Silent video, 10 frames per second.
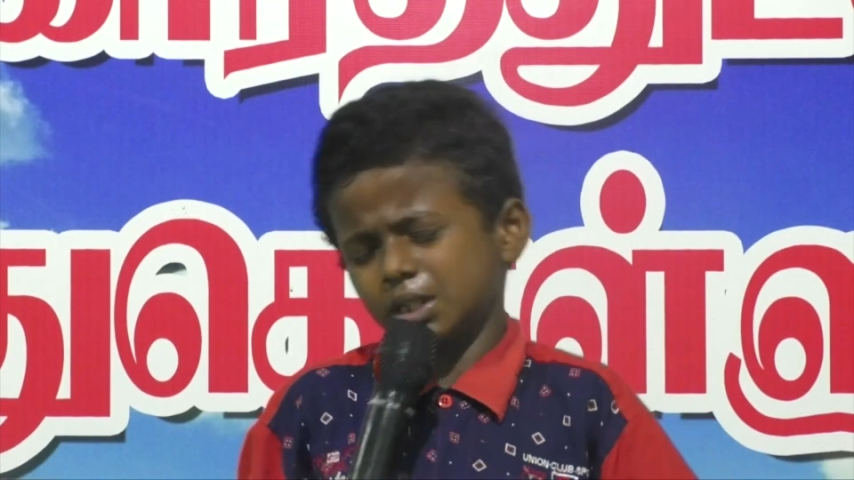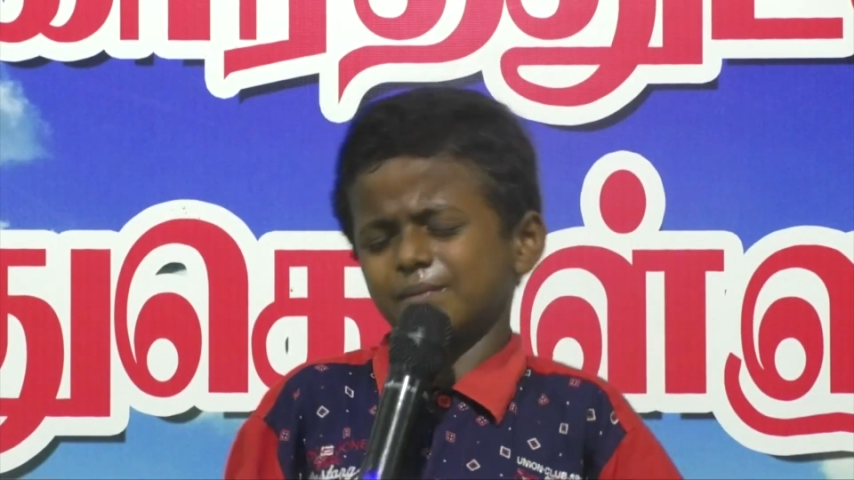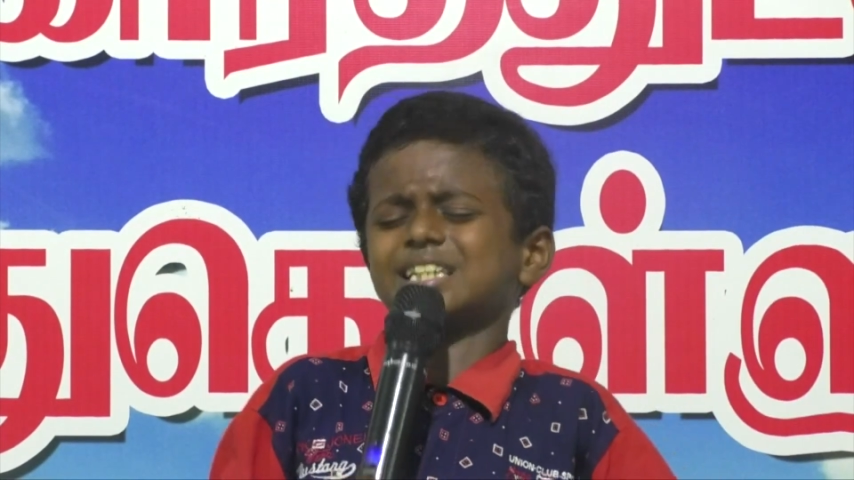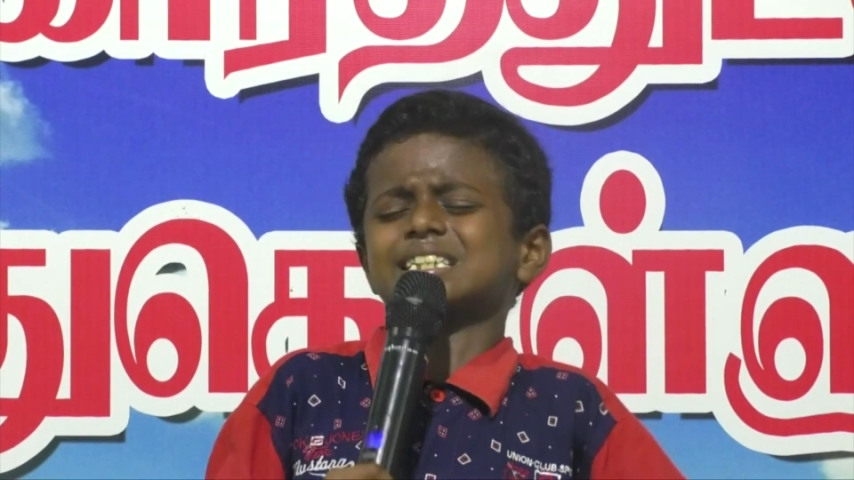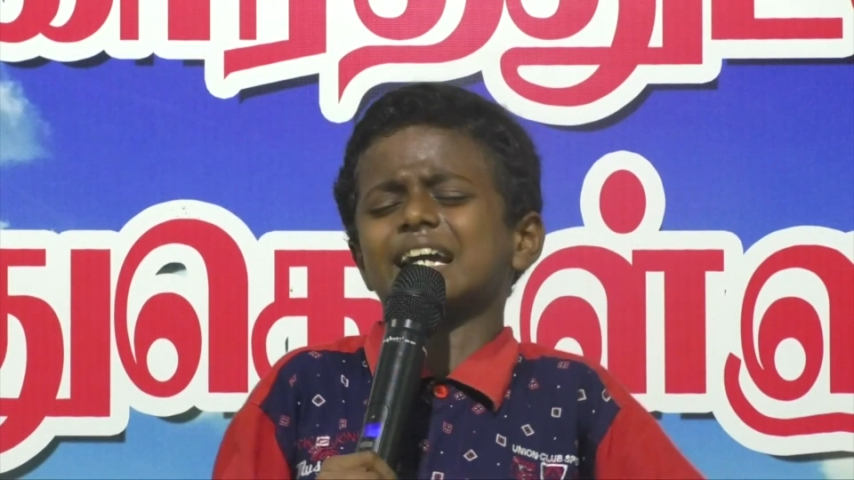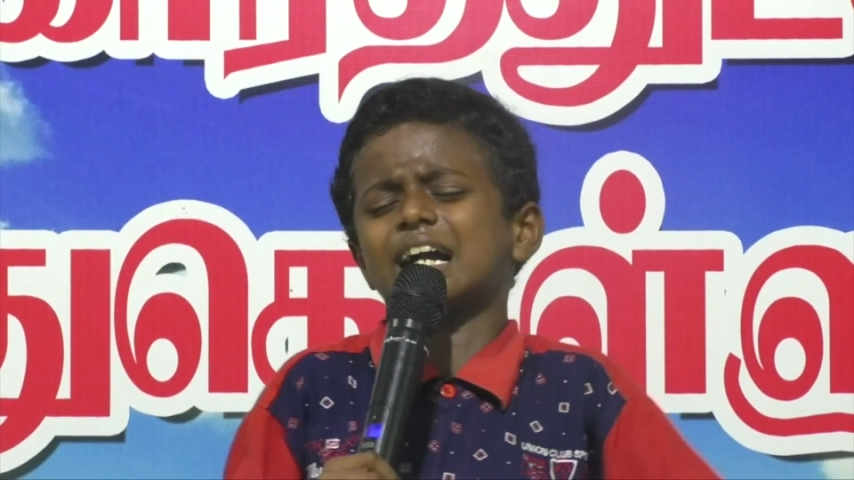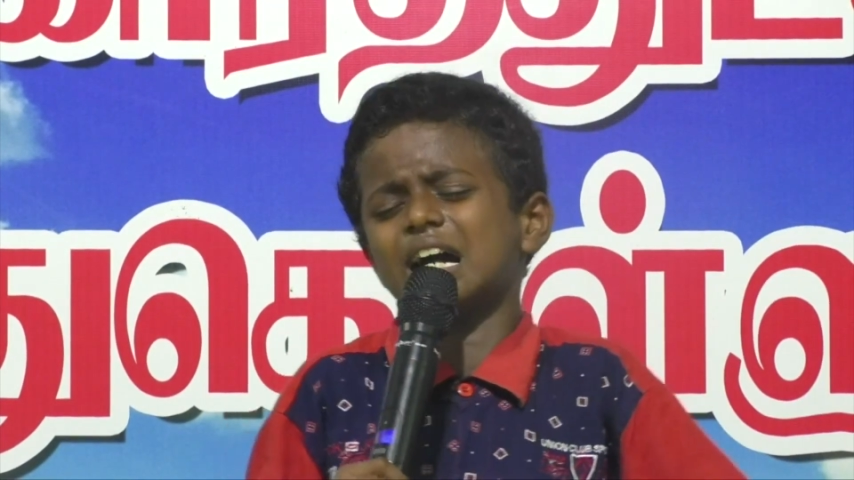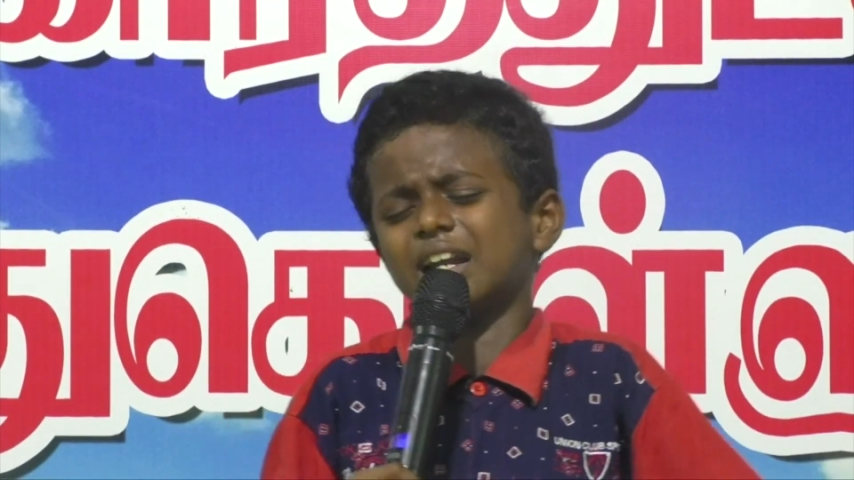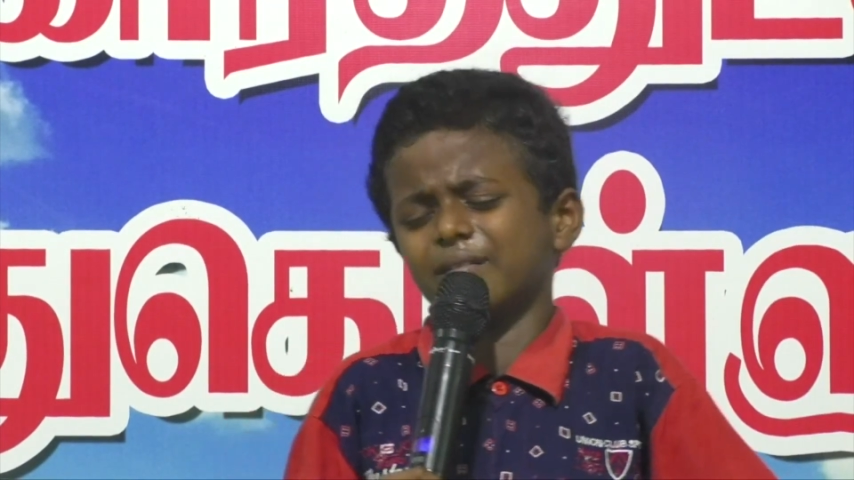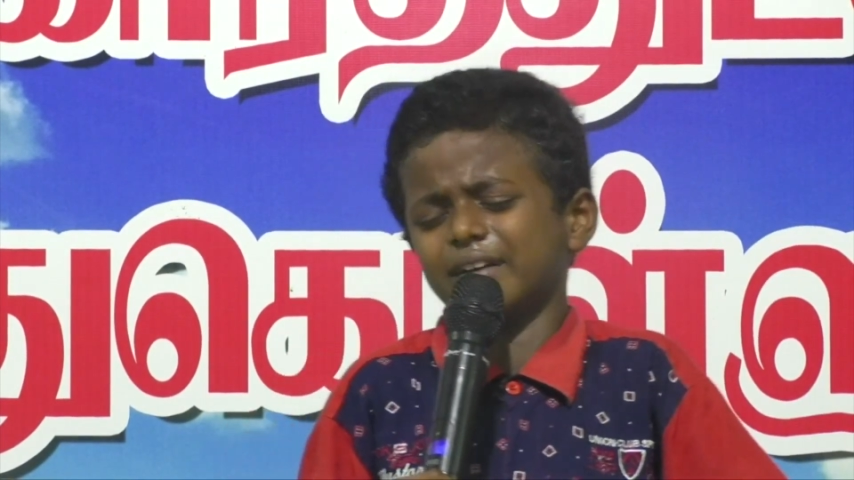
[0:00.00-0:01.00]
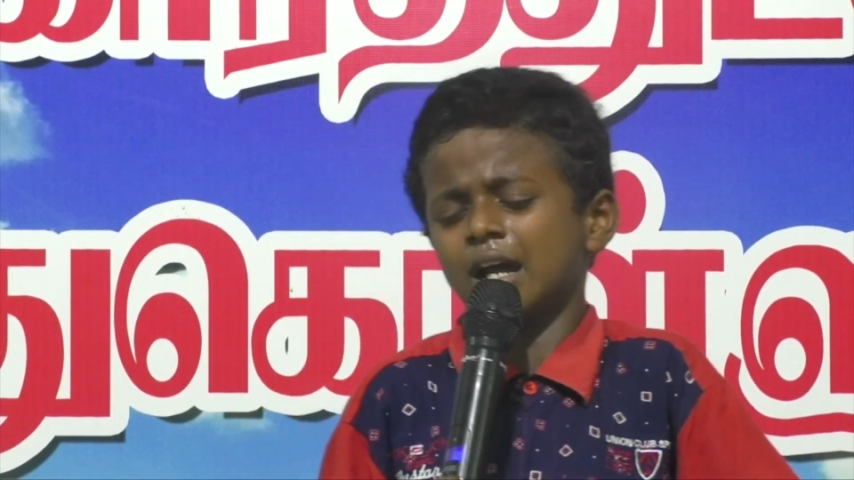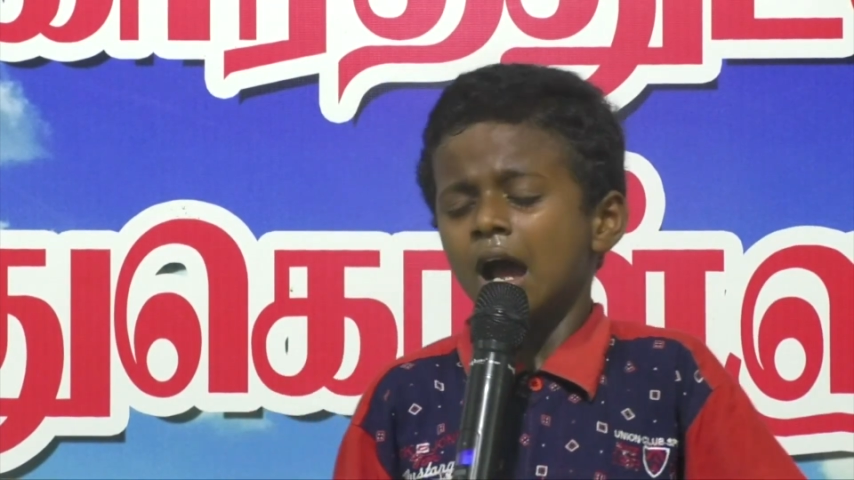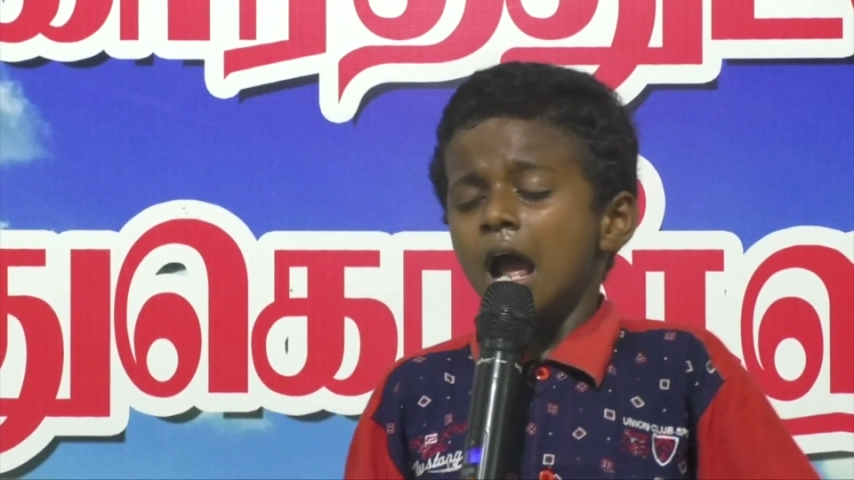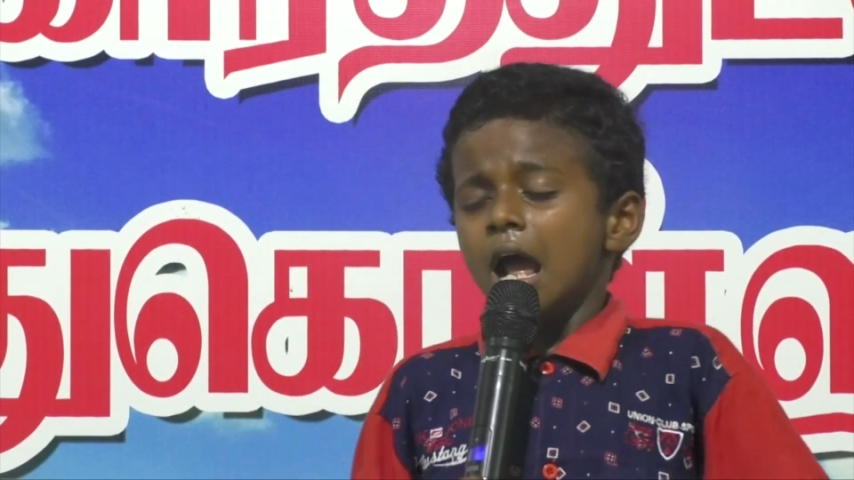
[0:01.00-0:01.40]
உதவி செய்யுங்க ஆண்டவர்